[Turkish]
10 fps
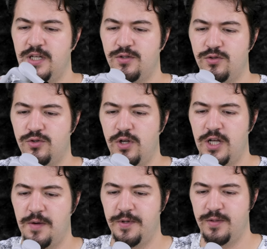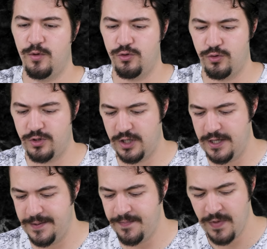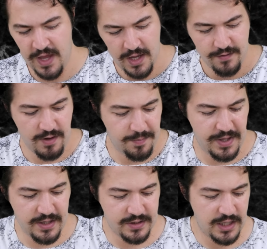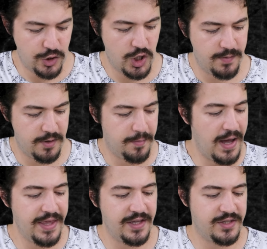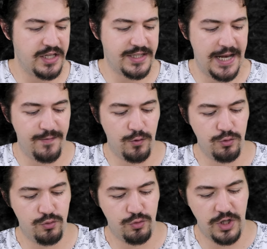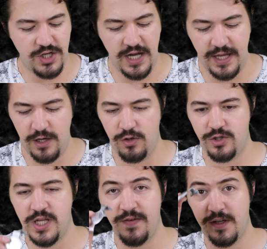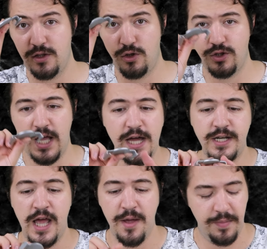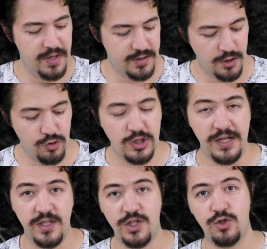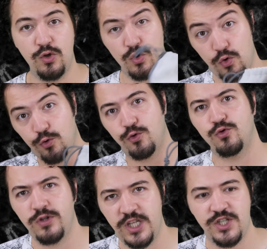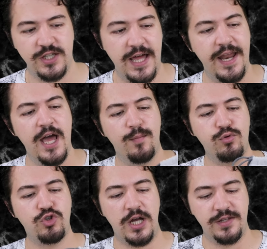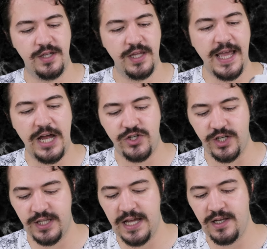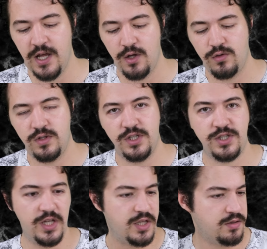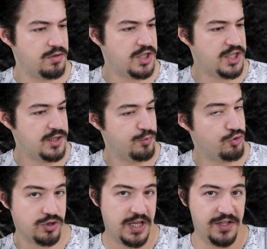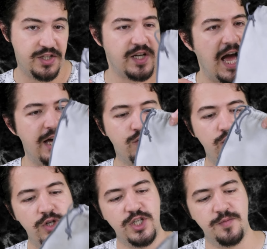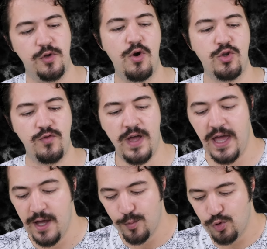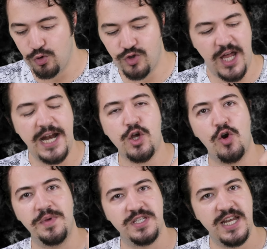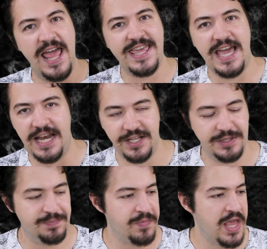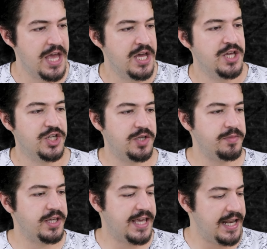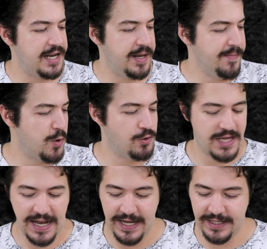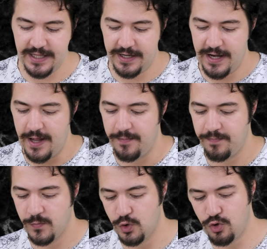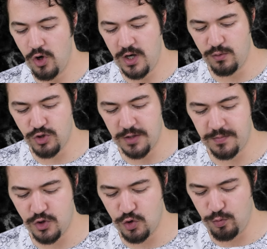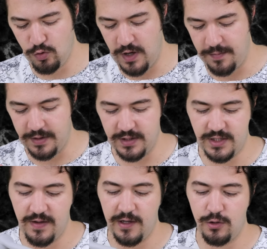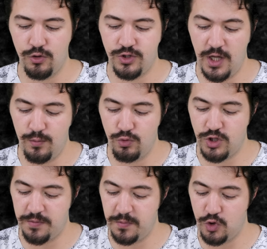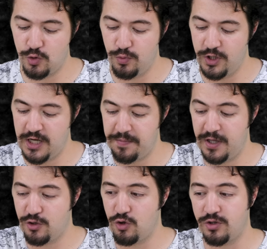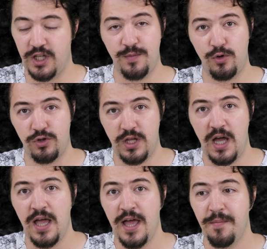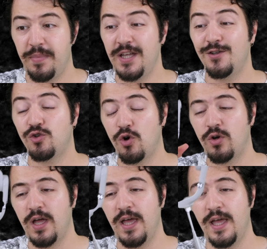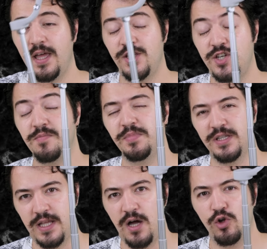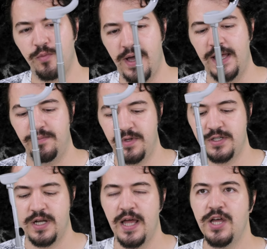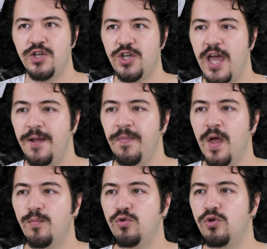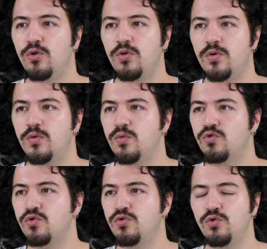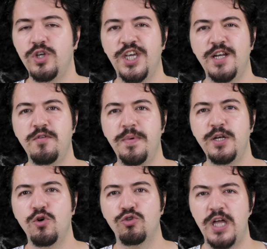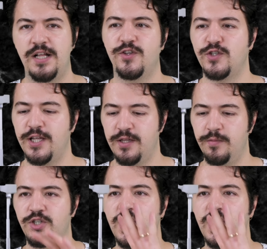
Şunu şöyle kapatıp oturtalım. Ve bir de şöyle bir manyetik telefon tutacağı geliyor sevgili dostlar. Bir de şu çanta çıkıyor kutusunun içinden. Bu çantada gerçekten e, işte 2-2,5 senedir her türlü işimi gördü ve bunu zarar görmesini engelledi. Şimdi gelelim özelliklerine. Şöyle uzatma çubuğu var bakın sevgili dostlar. Bu uzatma çubuğu yine birçok tripodda, birçok e, gimbal'da olmayan bir şey. Bunun uzunluğu 21.6 santimmiş.